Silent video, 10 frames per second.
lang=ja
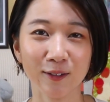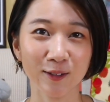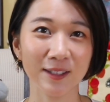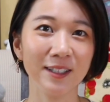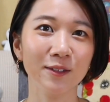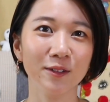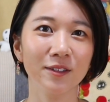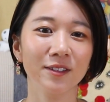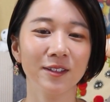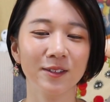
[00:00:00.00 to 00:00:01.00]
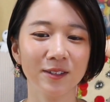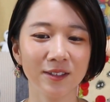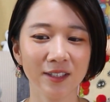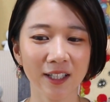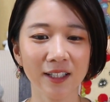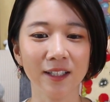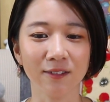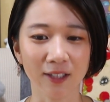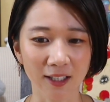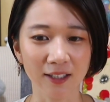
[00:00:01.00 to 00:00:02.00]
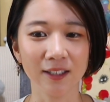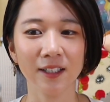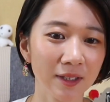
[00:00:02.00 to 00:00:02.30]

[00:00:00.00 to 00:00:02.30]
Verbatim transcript: こう好きを共有したりだとか